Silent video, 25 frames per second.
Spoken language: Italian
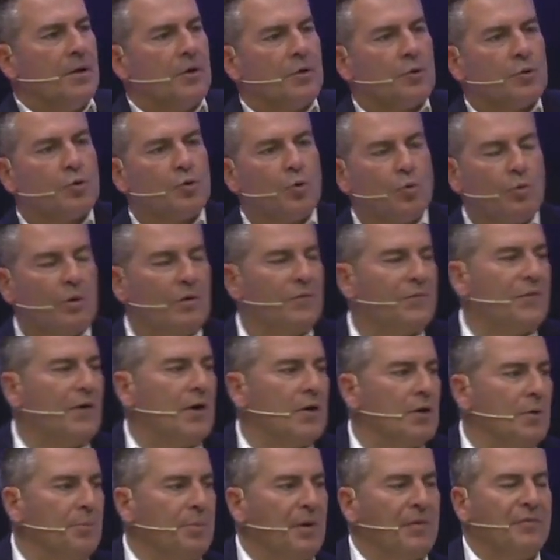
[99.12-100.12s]
su quel
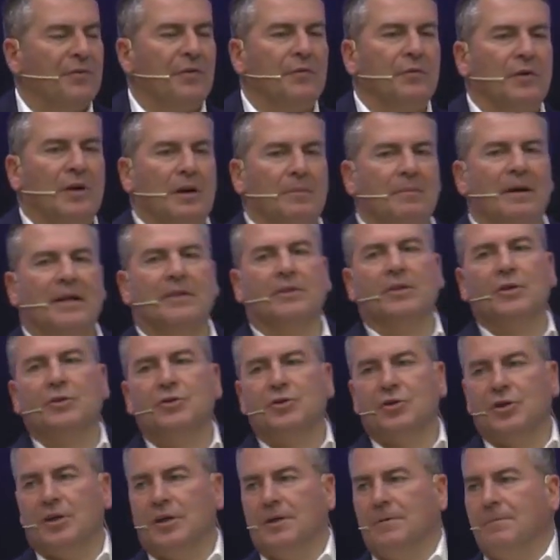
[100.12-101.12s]
foglio, per favore,
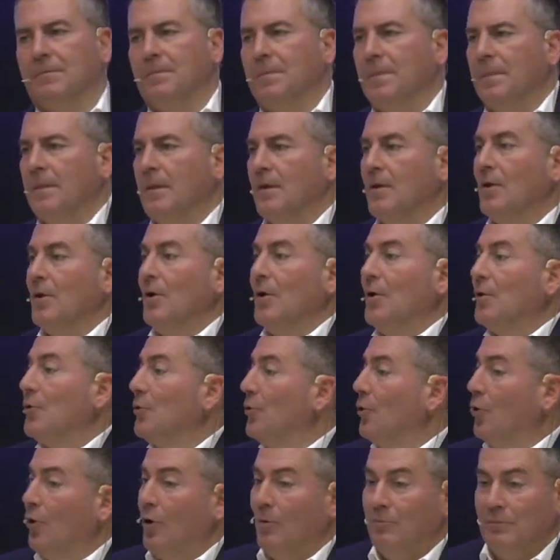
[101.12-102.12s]
mettici
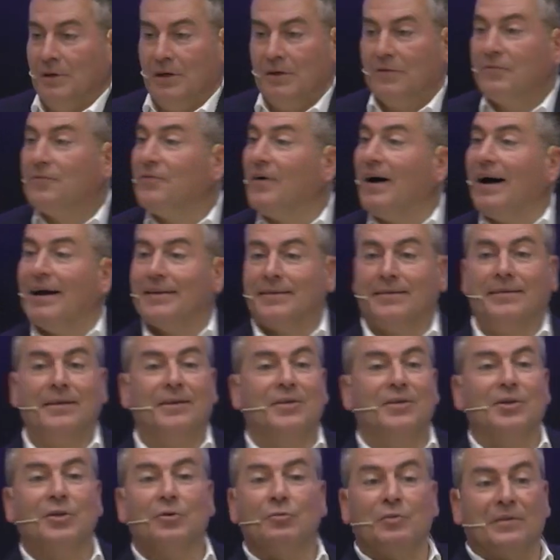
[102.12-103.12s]
nomi, fatti,
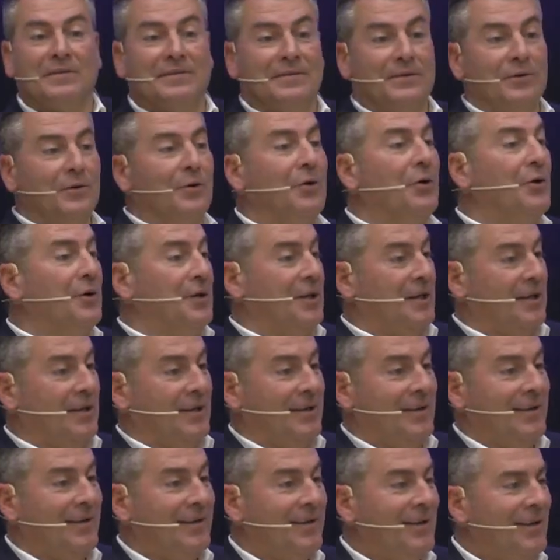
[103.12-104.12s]

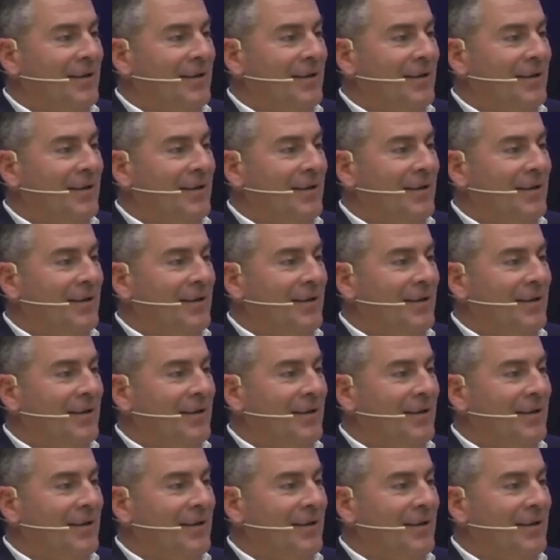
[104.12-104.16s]
situazioni,